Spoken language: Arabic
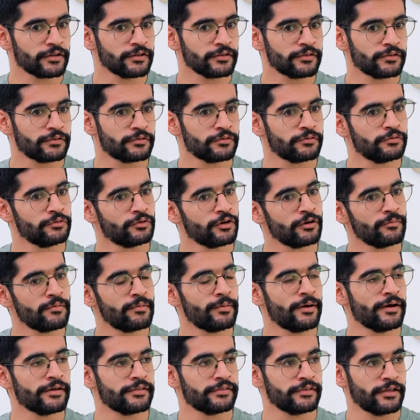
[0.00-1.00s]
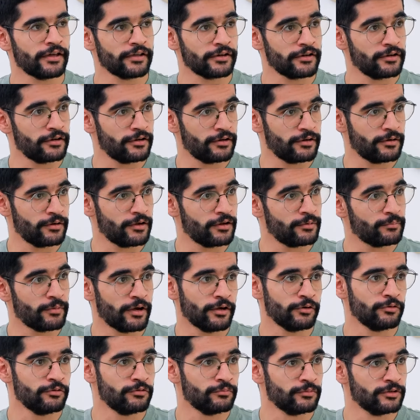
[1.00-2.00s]
كنت دوم ابحث عن
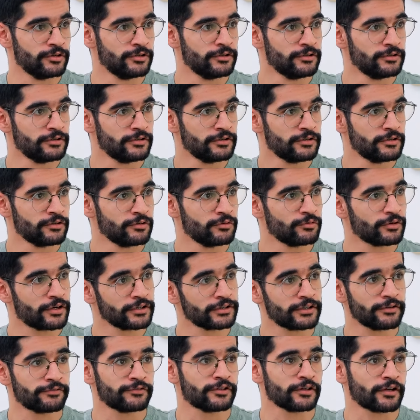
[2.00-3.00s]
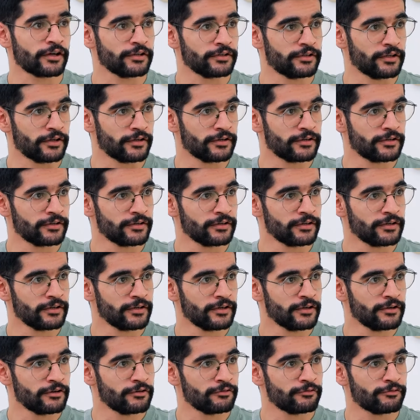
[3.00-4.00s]
المعلومه وكنت افتقدها
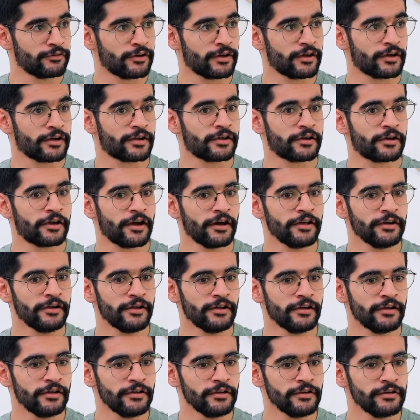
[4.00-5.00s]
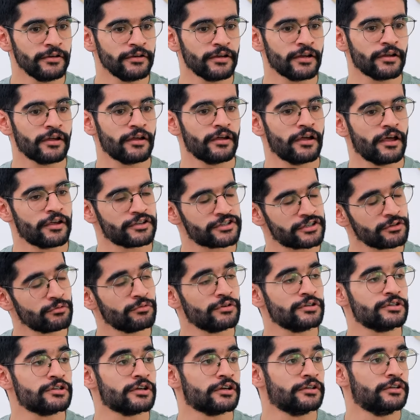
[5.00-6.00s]
فكان علي اني
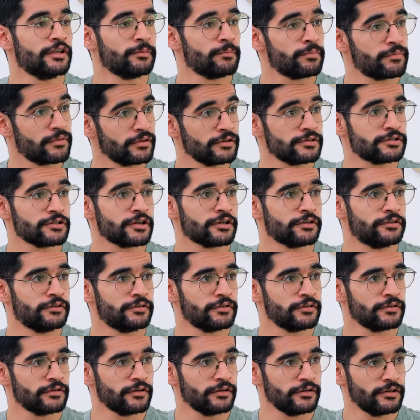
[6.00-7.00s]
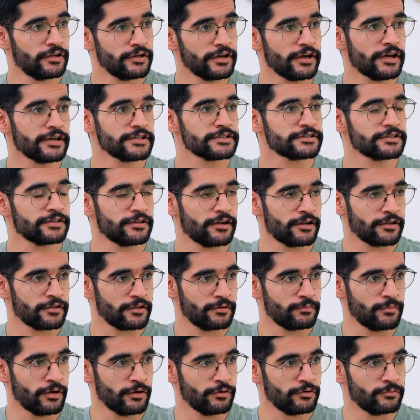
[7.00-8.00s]
اسوي جهد ابذل جهد لين احصل هذه
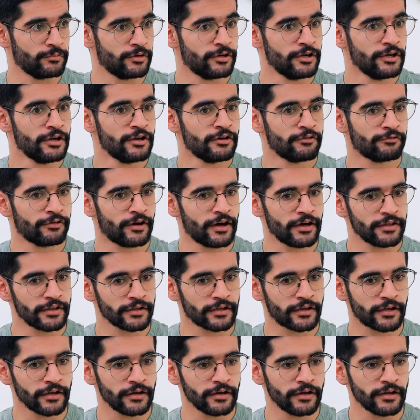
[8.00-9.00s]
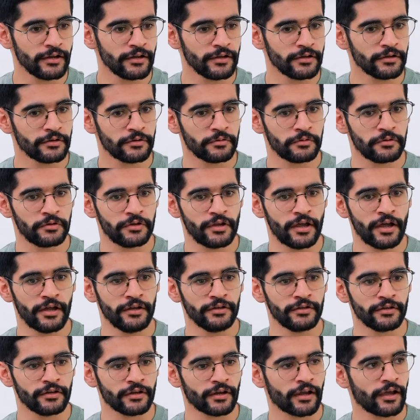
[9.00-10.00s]
المعلومه فهذا كله
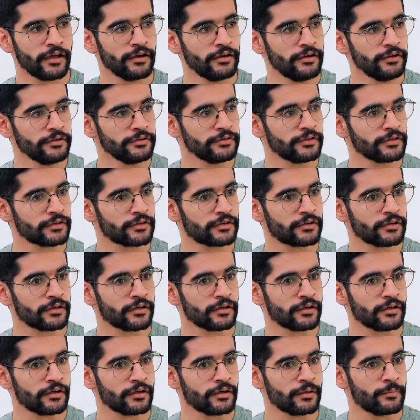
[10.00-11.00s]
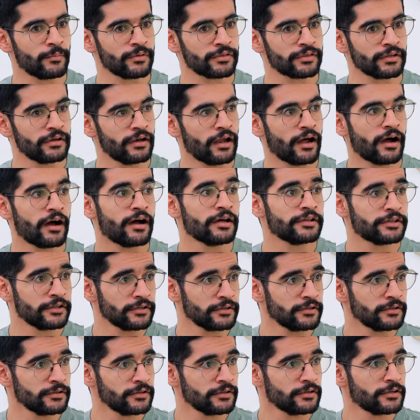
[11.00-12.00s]
يعني يخلي عندك آه، مثل
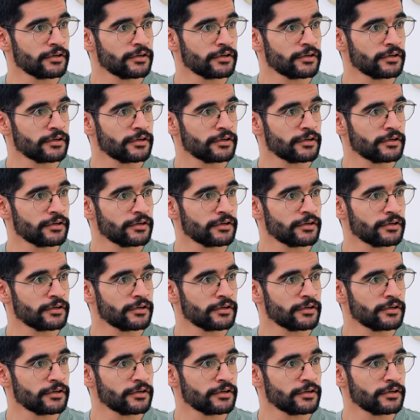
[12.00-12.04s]
عاده